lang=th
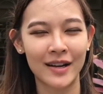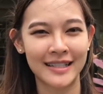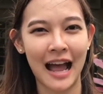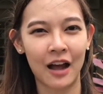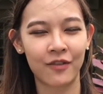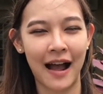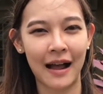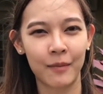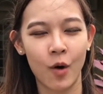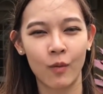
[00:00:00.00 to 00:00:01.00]
ก่อนจากฝาก
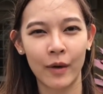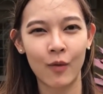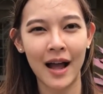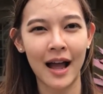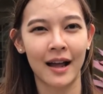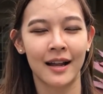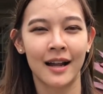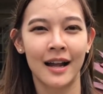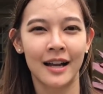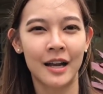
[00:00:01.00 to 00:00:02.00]
คำคมไว้ว่า
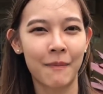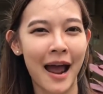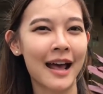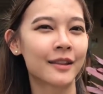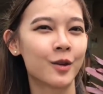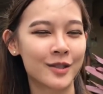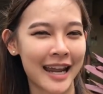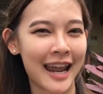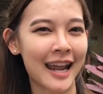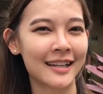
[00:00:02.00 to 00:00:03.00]
the path you
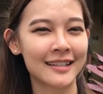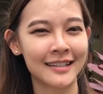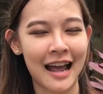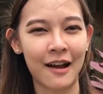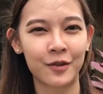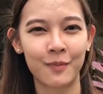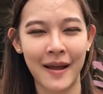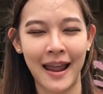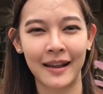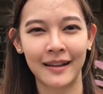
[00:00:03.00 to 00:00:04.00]
take doesn't have to
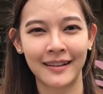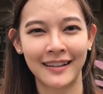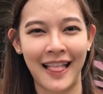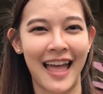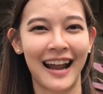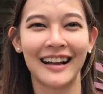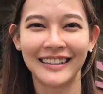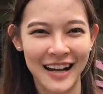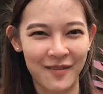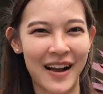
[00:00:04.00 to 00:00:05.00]
แต่
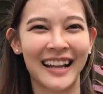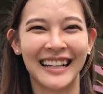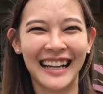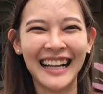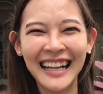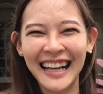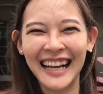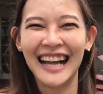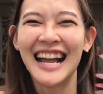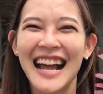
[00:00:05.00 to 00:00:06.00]
เอาใหม่
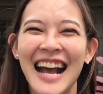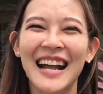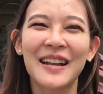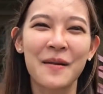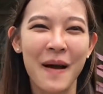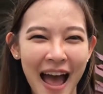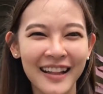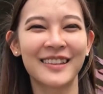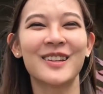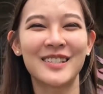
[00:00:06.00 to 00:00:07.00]
the
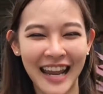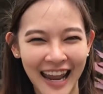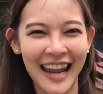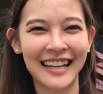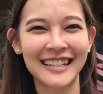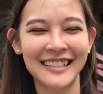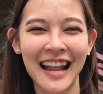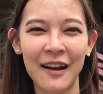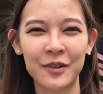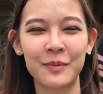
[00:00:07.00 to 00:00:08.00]
path you take
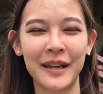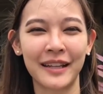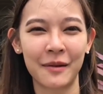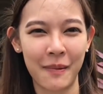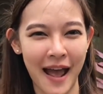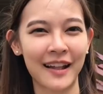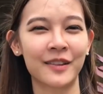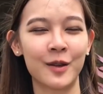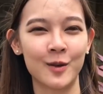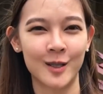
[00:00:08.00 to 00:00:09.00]
doesn't have to be the path
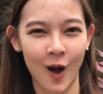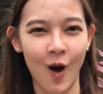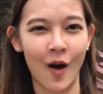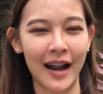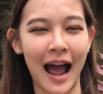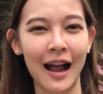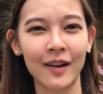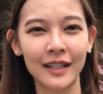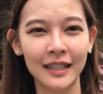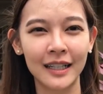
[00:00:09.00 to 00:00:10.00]
you saw นะคะ
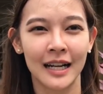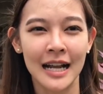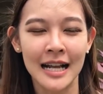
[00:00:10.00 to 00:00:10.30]
ก็คือ